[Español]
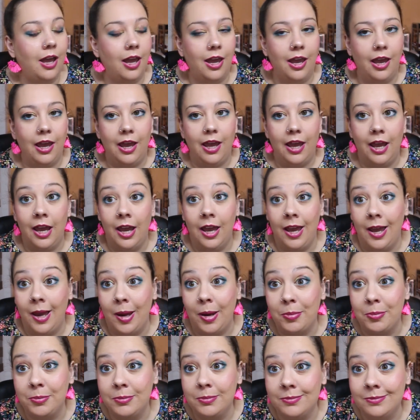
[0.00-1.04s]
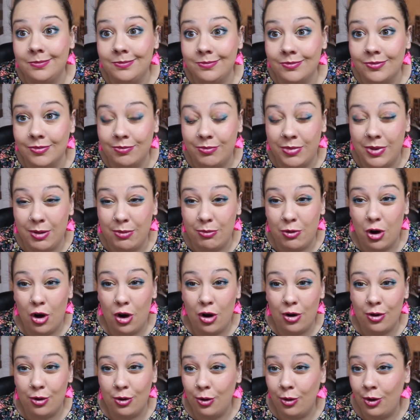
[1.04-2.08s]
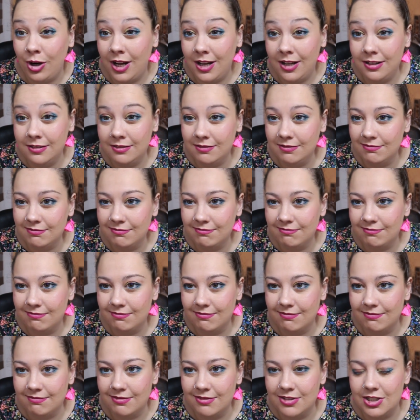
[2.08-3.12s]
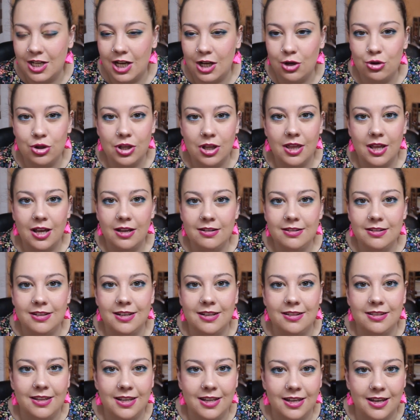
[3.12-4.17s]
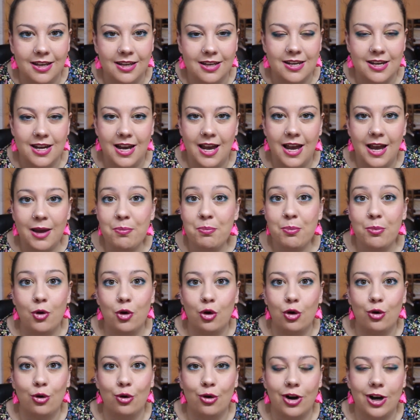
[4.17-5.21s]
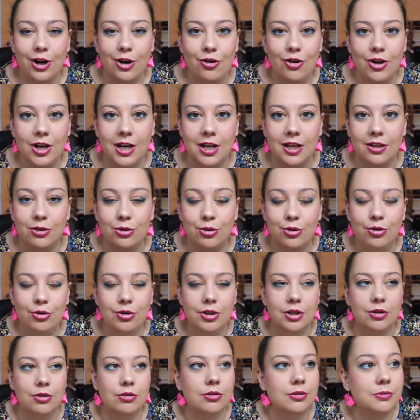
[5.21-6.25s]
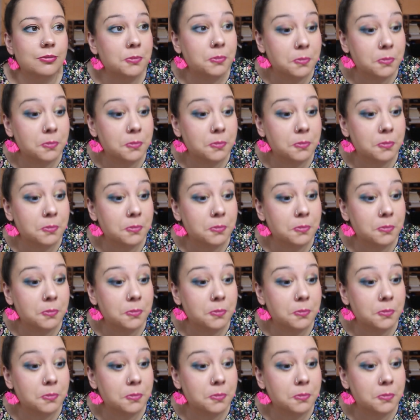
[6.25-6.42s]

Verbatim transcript: Eh, primor, hola. Ya no te dan ni ticket, ya es por correo electrónico.